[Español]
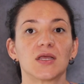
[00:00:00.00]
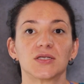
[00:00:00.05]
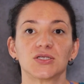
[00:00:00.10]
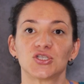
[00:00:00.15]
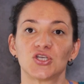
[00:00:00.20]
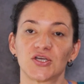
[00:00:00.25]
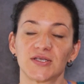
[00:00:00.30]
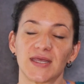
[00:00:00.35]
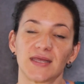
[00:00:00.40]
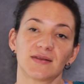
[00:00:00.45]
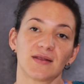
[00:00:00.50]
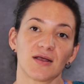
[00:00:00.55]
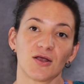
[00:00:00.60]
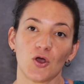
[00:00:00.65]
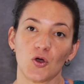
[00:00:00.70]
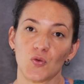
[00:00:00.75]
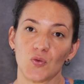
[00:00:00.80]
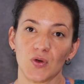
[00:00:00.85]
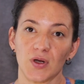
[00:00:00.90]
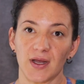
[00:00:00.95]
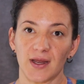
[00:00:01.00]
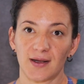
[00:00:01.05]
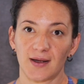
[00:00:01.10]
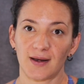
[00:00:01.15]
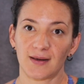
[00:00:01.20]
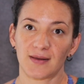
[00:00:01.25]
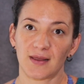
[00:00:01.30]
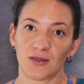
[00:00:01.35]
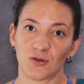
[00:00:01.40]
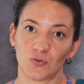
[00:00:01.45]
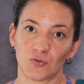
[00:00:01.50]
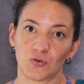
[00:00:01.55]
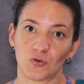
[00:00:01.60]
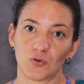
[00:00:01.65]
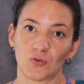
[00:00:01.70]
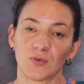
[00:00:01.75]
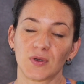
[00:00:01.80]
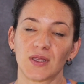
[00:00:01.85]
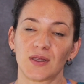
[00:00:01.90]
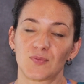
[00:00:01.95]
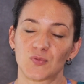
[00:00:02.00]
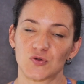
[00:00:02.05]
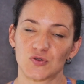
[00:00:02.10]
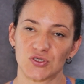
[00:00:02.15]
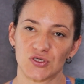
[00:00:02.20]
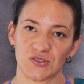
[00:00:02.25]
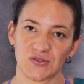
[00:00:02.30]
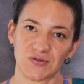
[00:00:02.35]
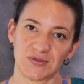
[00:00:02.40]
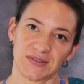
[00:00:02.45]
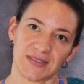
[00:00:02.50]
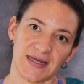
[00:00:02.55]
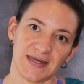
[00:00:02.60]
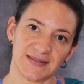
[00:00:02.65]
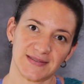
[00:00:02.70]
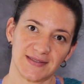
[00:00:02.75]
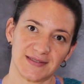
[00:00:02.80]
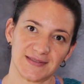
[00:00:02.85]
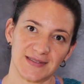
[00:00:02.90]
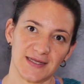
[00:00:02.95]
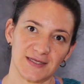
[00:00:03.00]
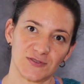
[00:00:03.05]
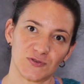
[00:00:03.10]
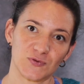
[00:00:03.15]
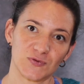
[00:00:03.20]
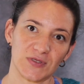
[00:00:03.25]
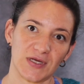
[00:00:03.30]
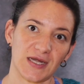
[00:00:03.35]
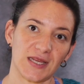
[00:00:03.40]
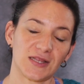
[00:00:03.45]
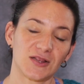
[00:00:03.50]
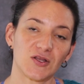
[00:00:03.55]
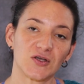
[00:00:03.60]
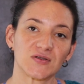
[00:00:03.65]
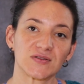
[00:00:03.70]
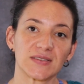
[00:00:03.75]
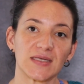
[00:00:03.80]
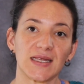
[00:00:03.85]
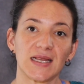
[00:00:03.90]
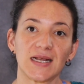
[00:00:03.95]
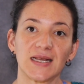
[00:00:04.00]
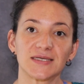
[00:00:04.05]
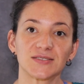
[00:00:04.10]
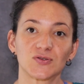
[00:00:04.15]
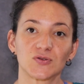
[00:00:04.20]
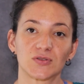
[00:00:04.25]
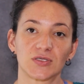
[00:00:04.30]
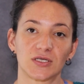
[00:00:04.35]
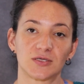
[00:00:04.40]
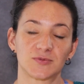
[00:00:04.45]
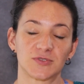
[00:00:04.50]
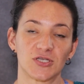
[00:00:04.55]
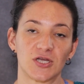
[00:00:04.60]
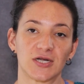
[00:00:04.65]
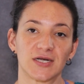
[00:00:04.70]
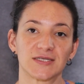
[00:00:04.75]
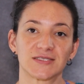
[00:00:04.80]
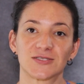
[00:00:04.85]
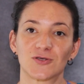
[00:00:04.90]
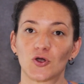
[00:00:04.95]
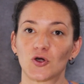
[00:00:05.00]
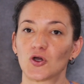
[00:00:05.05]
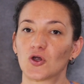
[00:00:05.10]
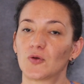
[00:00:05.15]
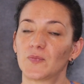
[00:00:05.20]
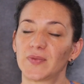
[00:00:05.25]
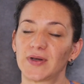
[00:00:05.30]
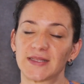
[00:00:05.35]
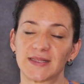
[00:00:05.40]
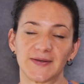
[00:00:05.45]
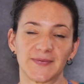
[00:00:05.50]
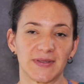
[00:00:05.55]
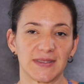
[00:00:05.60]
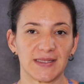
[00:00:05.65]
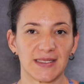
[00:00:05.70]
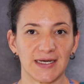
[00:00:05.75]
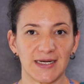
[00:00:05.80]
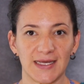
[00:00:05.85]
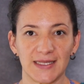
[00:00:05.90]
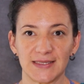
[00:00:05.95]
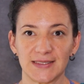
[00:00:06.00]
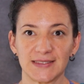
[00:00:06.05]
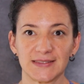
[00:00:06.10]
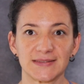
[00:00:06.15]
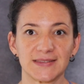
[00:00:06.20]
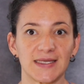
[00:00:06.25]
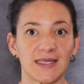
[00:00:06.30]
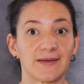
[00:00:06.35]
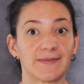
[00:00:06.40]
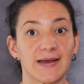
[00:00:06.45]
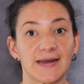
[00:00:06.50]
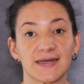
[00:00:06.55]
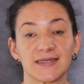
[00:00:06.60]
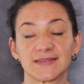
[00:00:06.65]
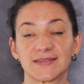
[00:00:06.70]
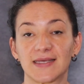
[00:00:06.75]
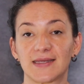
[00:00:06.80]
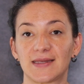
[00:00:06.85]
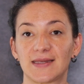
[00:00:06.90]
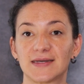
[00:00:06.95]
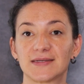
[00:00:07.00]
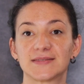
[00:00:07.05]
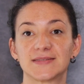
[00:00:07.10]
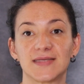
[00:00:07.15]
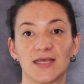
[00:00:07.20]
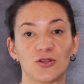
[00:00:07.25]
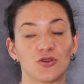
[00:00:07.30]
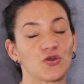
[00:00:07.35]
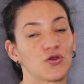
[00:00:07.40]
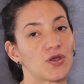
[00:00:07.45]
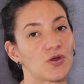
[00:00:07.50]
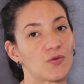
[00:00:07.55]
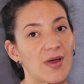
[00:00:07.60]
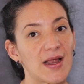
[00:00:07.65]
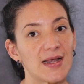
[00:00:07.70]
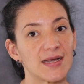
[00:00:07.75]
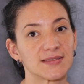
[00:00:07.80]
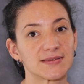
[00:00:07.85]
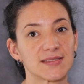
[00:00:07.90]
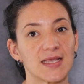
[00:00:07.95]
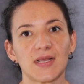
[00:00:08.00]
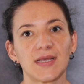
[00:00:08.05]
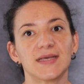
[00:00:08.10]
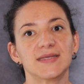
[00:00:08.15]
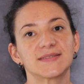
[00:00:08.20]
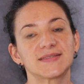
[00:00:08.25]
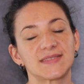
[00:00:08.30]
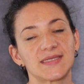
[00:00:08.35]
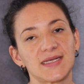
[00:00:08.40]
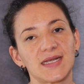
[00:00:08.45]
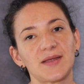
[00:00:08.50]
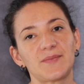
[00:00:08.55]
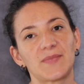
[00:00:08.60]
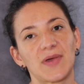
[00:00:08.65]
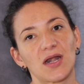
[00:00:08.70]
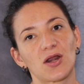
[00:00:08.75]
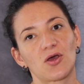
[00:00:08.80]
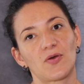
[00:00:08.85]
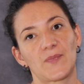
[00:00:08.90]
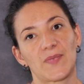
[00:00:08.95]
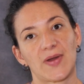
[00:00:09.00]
Yo ya tengo un canal de YouTube y muchos de ustedes están suscritos y las suscripciones son completamente gratis y van a seguir siendo iguales. Sin embargo,